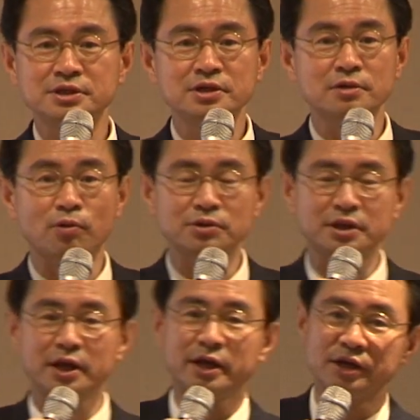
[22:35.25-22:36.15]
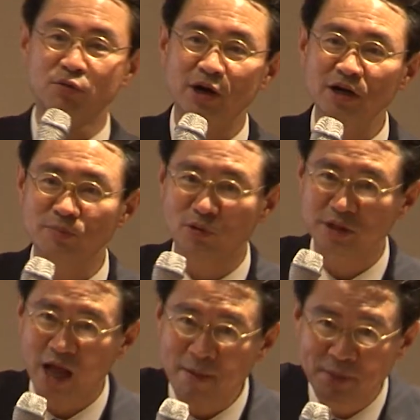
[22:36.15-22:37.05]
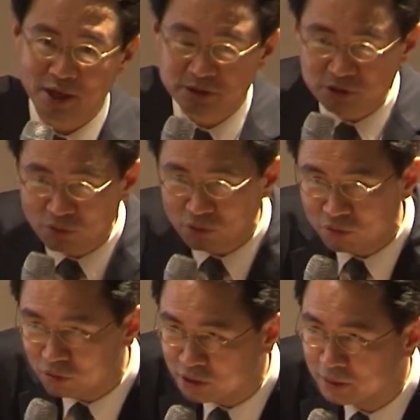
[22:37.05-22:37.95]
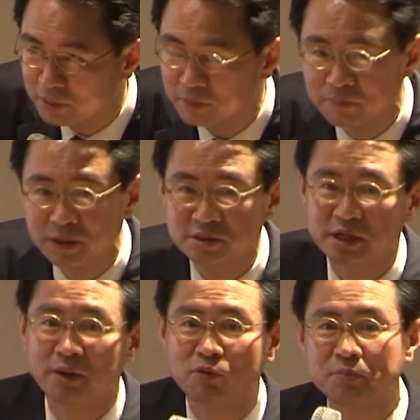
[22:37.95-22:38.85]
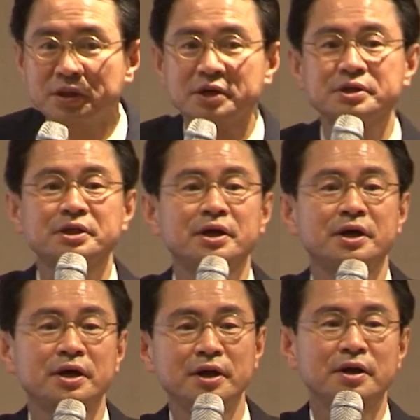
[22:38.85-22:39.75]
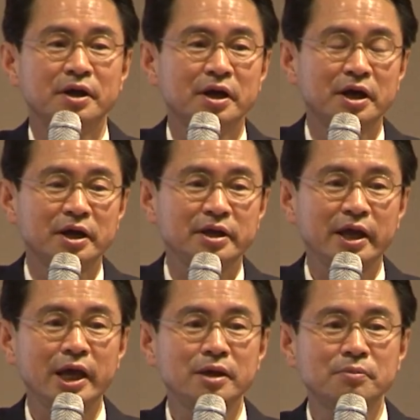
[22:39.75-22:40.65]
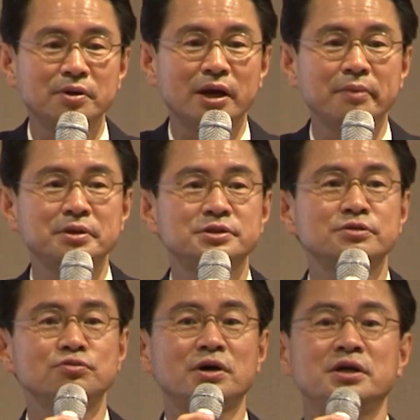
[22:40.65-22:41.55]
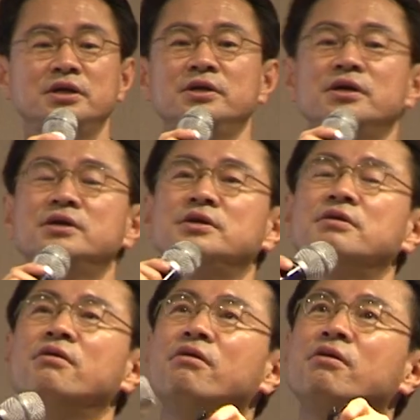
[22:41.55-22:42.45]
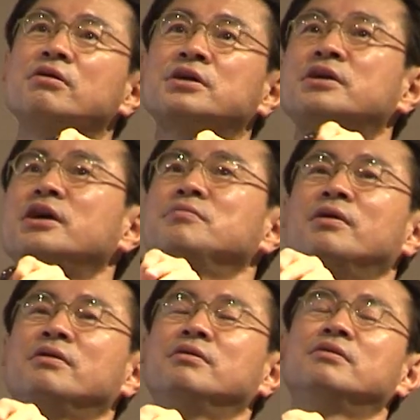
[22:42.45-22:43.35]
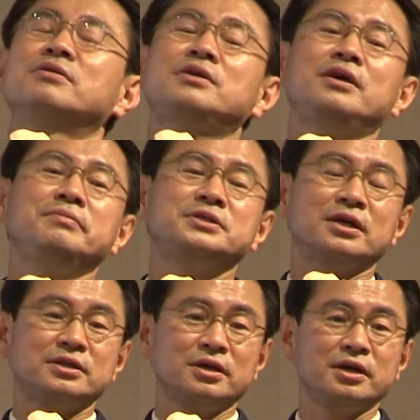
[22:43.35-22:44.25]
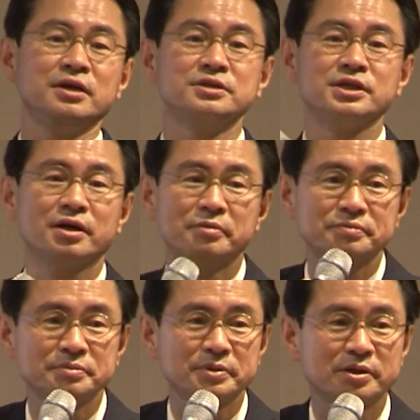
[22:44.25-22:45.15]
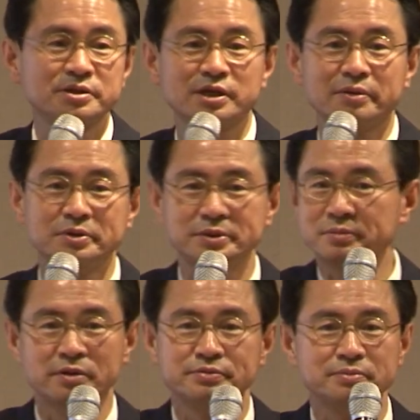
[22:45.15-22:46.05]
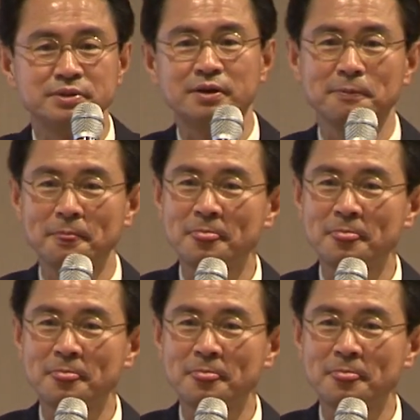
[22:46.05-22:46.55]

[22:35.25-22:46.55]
텔레비전을 볼 때, 영화를 볼 때 앞에 가서 이렇게 막 빠지게 안 봅니다. 근데 게임을 하면서 누가 이렇게 게임, 어, 게임 잘 되나 이런 사람 없습니다. 그런 사람 없습니다.